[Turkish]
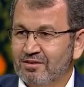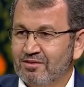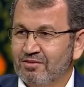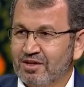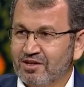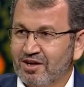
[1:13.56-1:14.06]

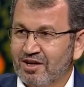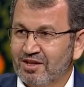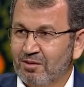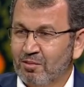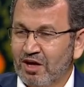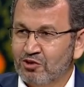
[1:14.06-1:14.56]

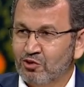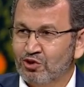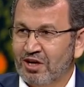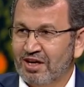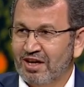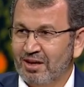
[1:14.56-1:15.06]
Vatikan'dan bazı
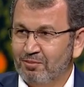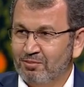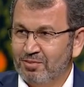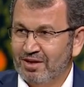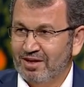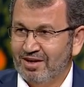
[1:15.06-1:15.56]
hocalar gelip
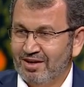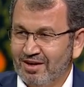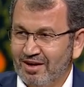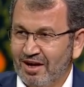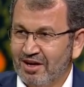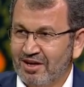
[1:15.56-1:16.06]
e,
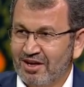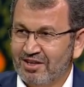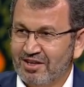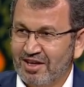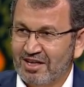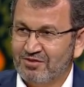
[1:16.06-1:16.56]

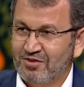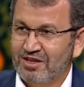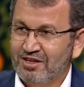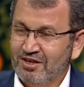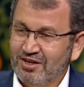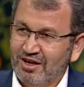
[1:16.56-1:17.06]
Ankara'da ders
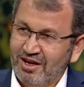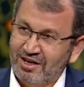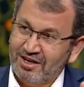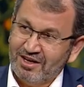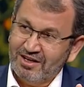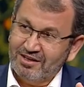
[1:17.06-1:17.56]
verdi.
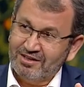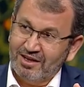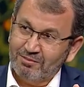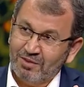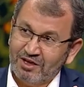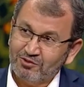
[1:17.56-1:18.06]

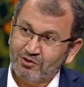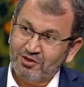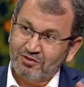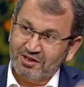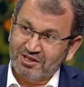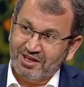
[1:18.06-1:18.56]
Ankara'dan bazı
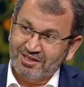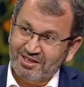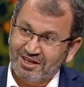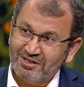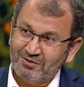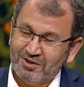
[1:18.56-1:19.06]
hocalar Vatikan'da
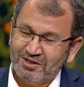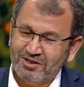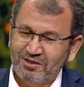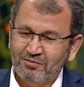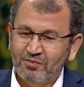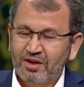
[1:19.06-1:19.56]
ders
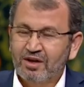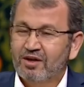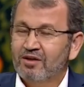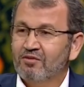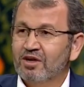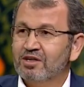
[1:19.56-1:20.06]
verdi.
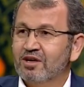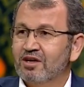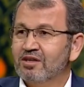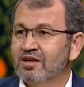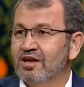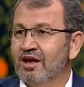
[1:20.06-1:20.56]

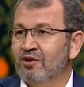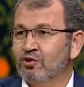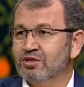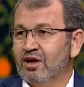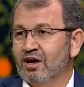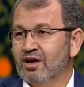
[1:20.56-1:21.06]
Vatikan'dan gelen
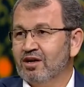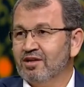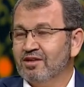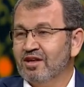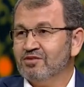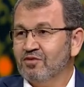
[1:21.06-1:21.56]
hocalar
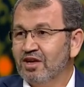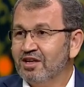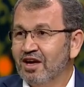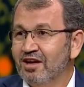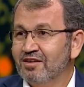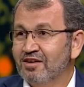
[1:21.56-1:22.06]
Ankara'da ders
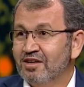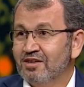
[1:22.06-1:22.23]
verirken